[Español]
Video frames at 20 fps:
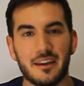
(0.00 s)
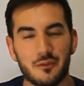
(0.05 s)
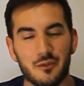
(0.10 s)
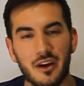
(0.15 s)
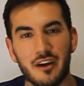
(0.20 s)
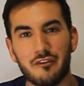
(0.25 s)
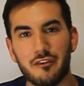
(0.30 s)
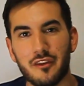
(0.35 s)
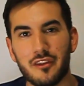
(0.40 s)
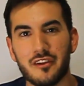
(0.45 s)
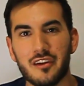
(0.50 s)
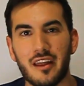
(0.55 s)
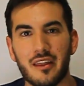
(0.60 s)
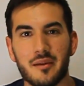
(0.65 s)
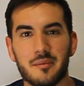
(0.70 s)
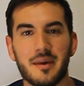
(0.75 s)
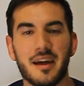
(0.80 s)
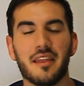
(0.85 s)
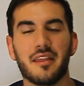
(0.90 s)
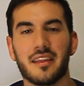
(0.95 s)
en un
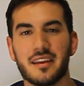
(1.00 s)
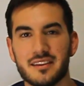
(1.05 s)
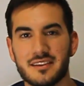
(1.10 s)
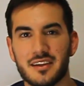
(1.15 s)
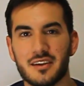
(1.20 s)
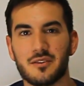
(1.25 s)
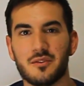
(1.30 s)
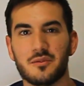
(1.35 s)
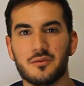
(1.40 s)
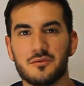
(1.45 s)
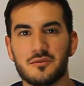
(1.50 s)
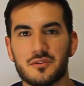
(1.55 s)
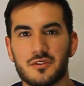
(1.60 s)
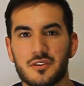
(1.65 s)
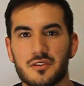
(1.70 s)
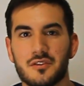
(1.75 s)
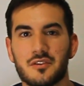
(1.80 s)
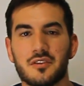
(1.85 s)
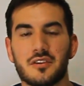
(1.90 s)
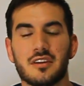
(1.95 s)
aficionado más de este
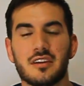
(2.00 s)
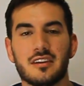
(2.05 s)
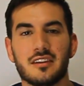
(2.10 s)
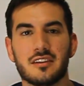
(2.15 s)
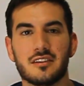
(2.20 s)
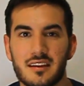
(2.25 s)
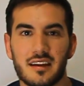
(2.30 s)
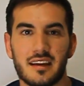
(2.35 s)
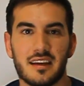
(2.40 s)
conjunto.